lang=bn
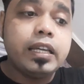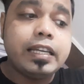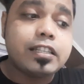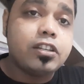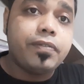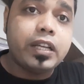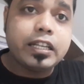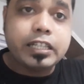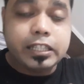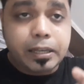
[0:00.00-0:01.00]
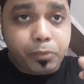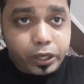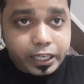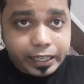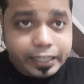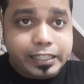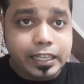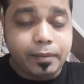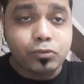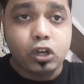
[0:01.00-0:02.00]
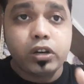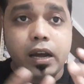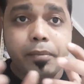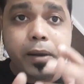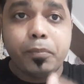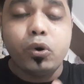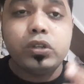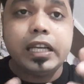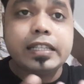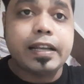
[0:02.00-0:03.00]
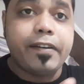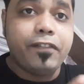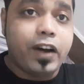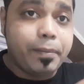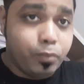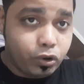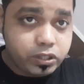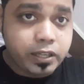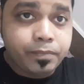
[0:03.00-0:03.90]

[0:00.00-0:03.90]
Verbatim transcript: হিস্ট্রি অফ ইংলিশ লিটারেচার বইটা লিখছিলাম তখন আমাকে মোর দেন সেভেন্টি ফাইভ বুকস